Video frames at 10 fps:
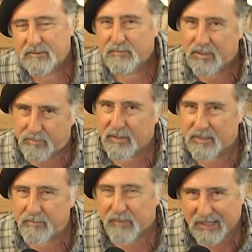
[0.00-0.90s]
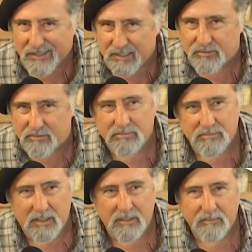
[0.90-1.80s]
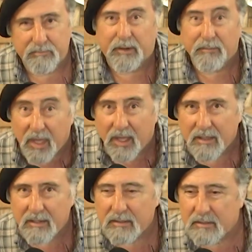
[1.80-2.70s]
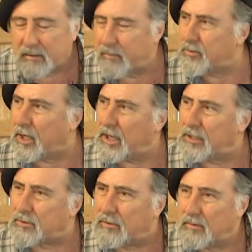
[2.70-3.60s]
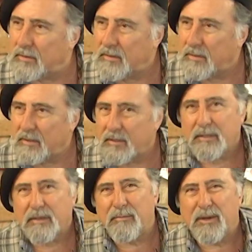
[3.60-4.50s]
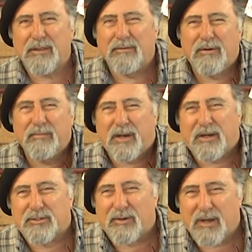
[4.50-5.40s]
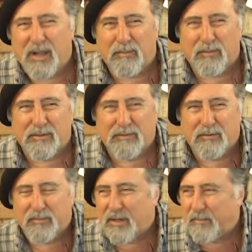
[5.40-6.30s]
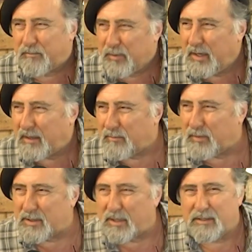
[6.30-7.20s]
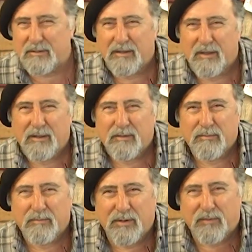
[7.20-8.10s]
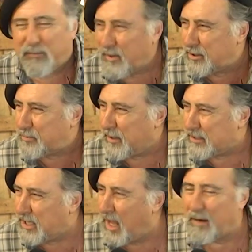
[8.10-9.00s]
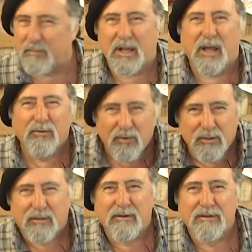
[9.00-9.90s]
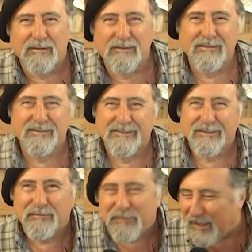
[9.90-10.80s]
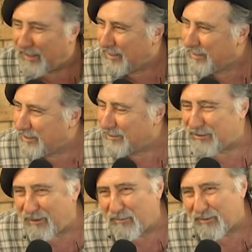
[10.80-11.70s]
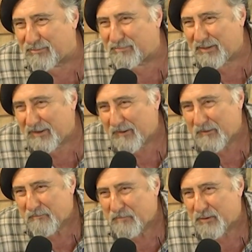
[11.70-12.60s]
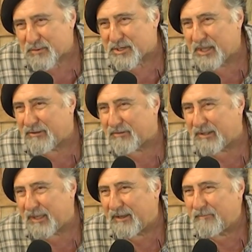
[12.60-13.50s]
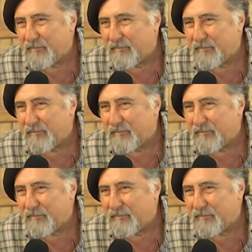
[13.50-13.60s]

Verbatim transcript: Banco Bradesco, né? Premier. Mas o que, que é isso? que botar um nome regional, botar um nome campeiro, bota Banco Flor do Especial, Macanudo. Enfim, eu tenho meu, meu jeito de.